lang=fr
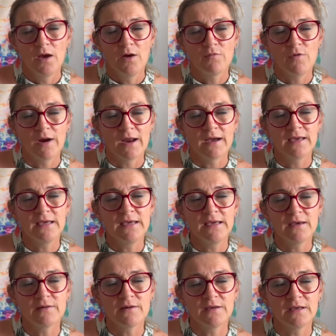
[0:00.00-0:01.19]
Voilà.
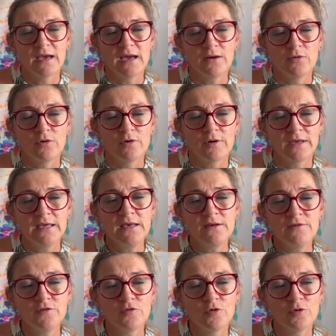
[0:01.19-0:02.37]
Et alors, ils
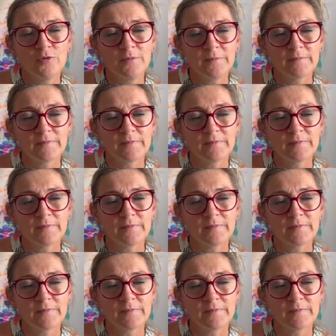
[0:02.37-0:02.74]
sont...